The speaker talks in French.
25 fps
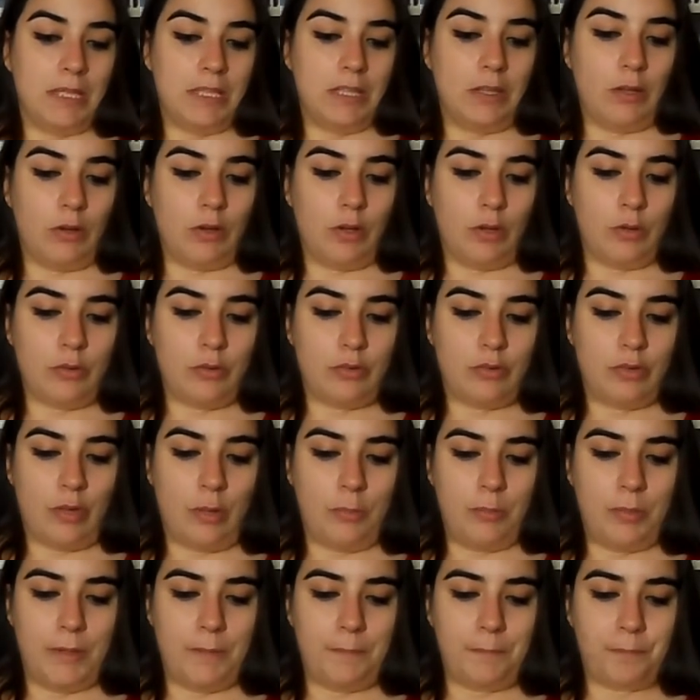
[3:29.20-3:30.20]
Mais dans
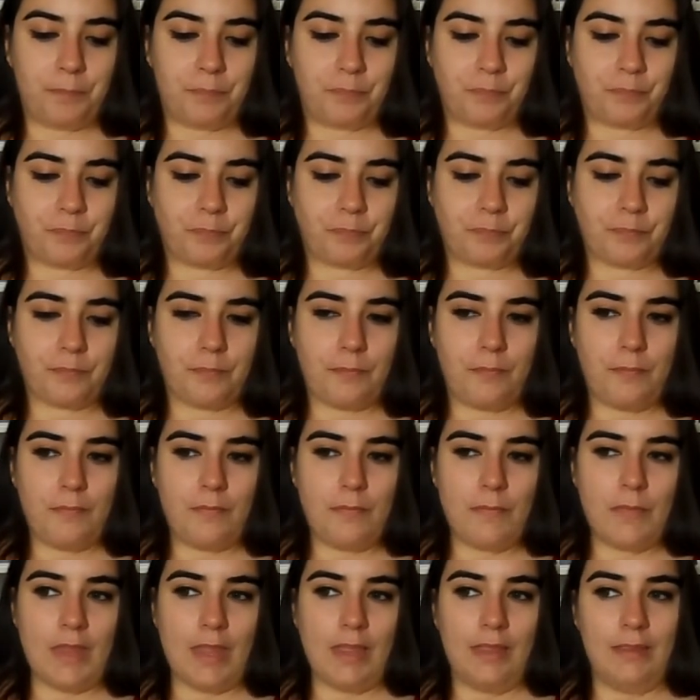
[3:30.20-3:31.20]
l'ensemble,
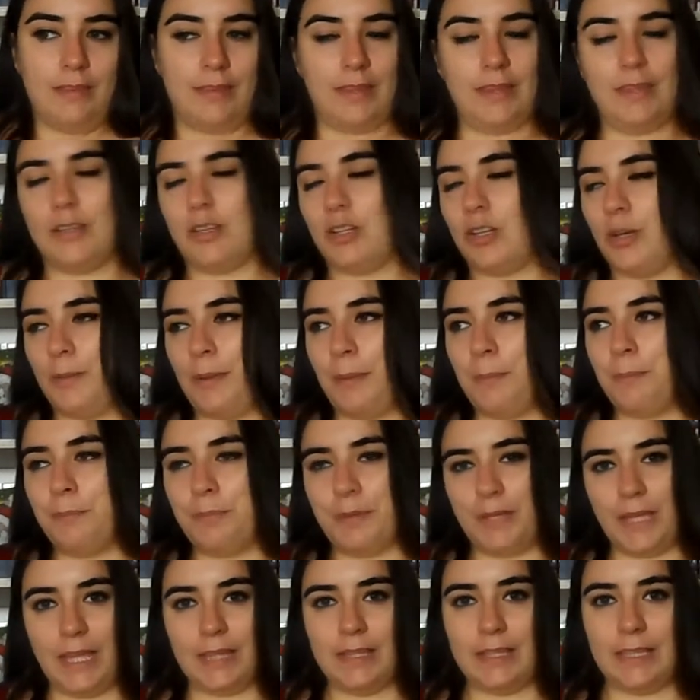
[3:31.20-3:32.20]
c'est quand
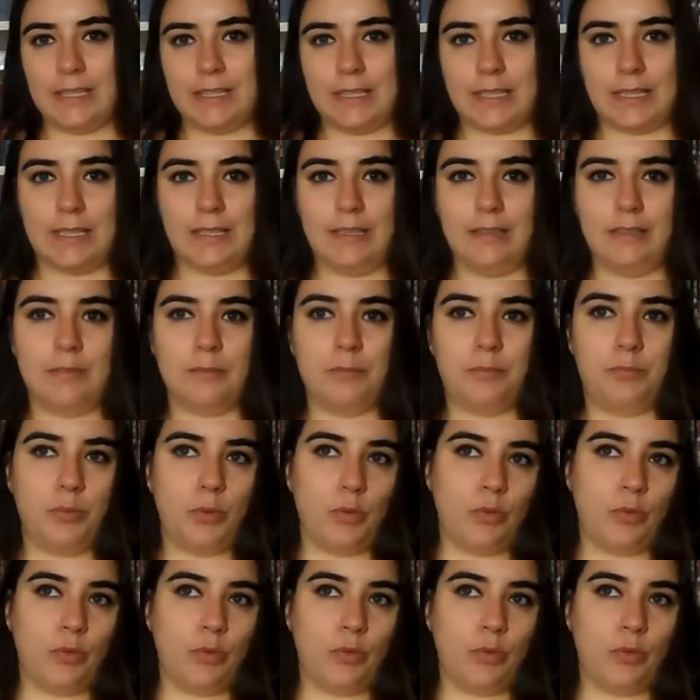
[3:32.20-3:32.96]
même bien écrit.